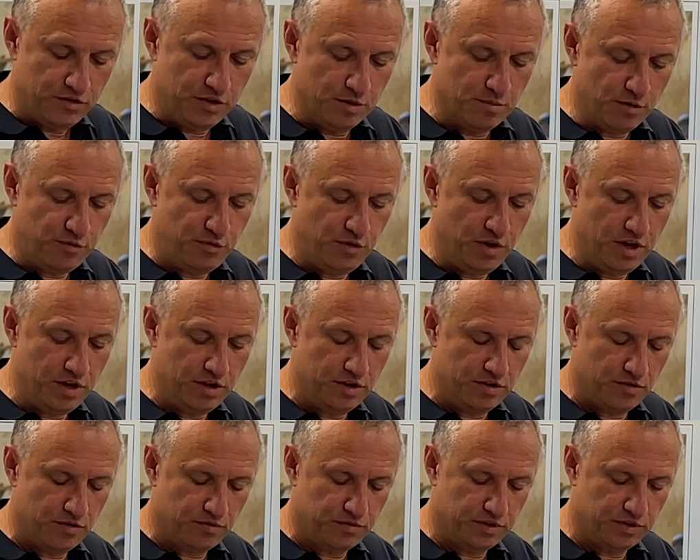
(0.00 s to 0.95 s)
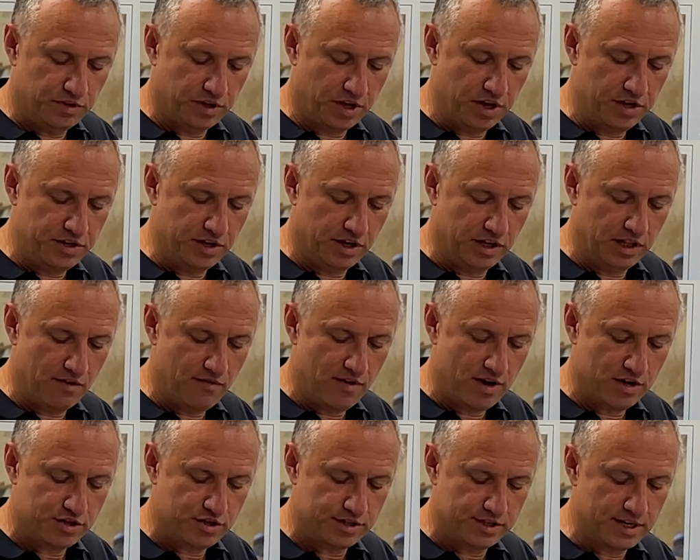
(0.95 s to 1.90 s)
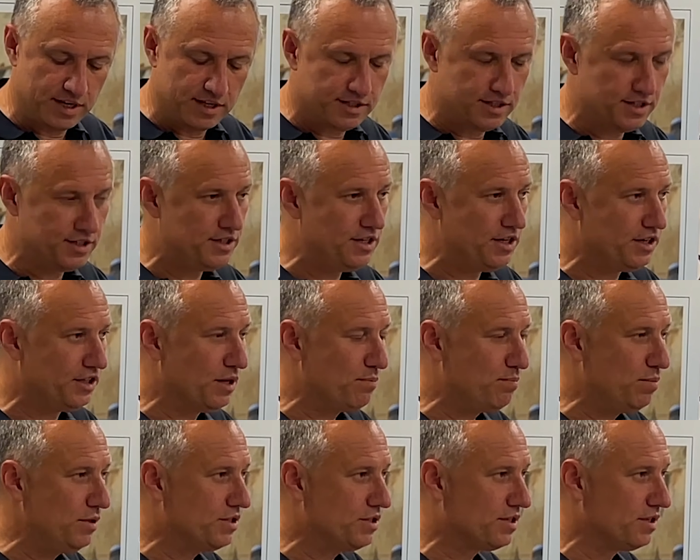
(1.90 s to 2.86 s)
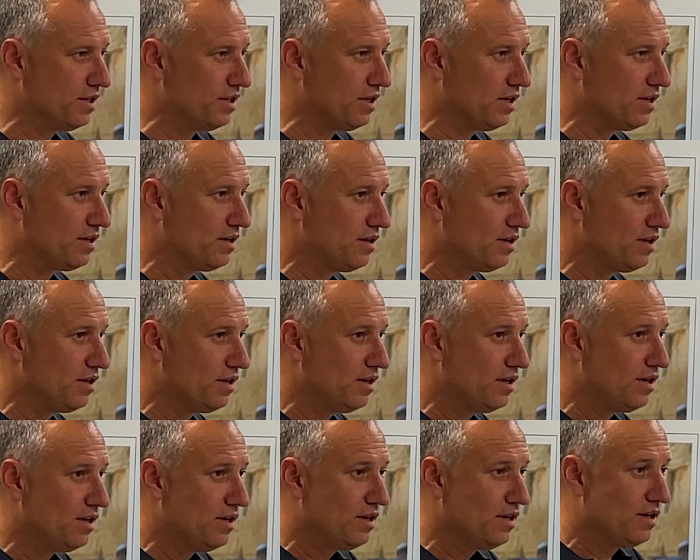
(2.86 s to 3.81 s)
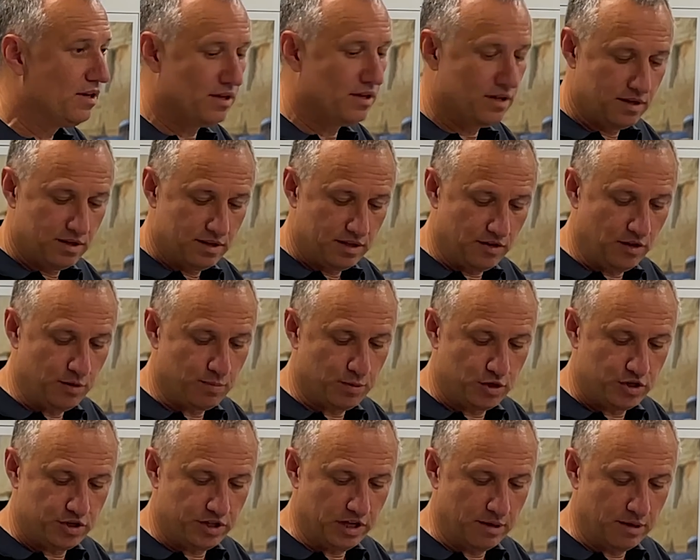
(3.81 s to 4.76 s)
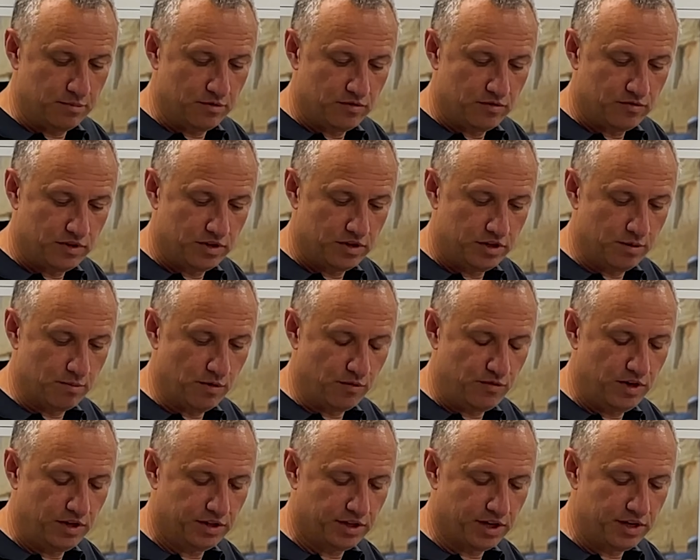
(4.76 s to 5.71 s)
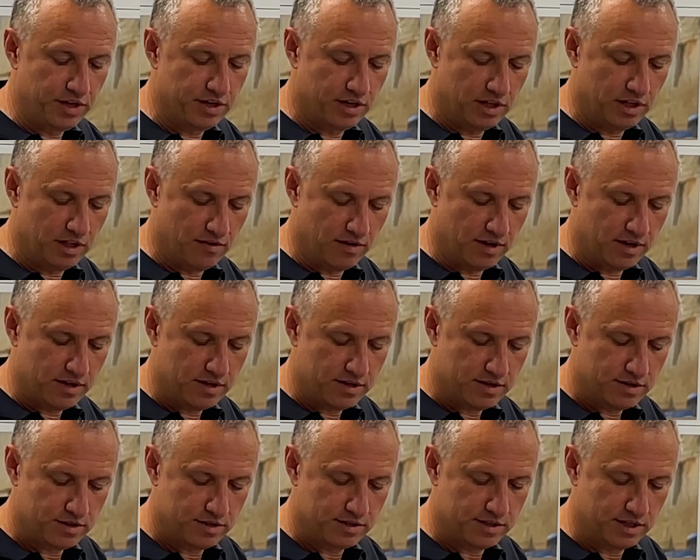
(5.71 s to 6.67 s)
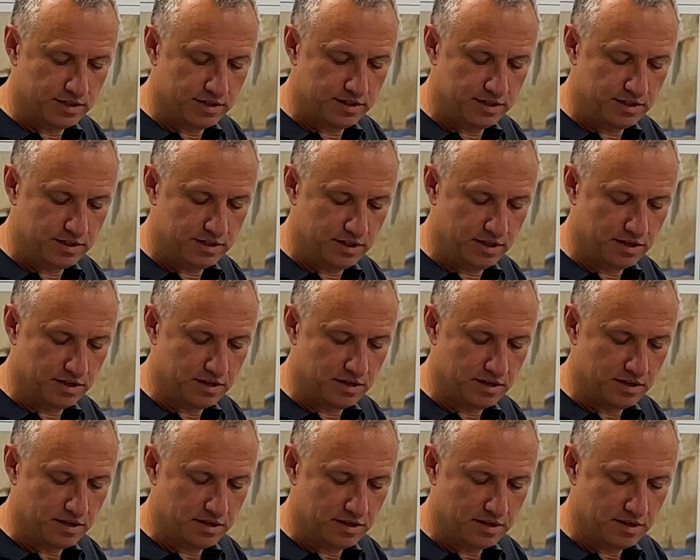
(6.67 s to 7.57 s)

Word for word: Тимофея, 3 глава, 16 стих написано – Давайте почитаем. Тимофея 3 глава, 16 стих.